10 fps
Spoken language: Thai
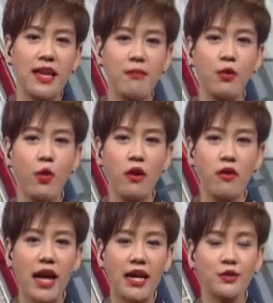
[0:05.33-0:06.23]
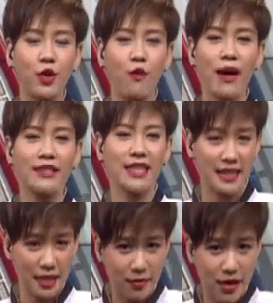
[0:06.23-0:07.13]
นธ์แหลมหลวงรายงานสดเข้ามา
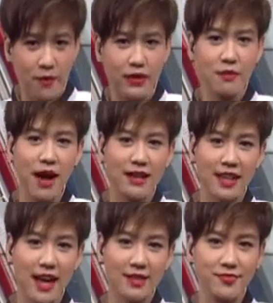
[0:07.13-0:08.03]
จากทำเนียบรัฐบาลค่ะ